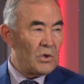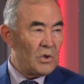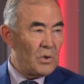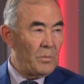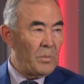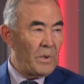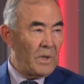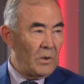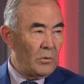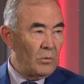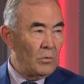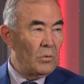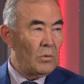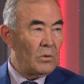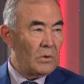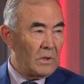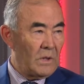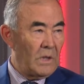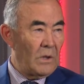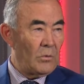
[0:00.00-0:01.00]
же
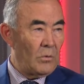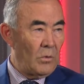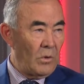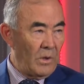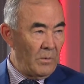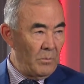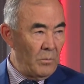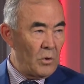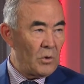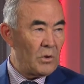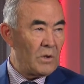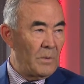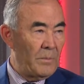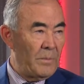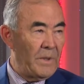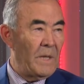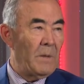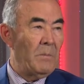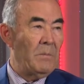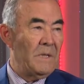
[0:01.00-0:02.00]
продукт, который можно
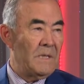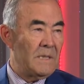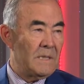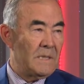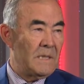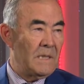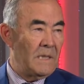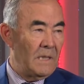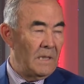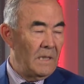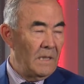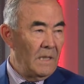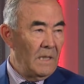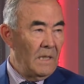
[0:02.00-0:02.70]
приобрести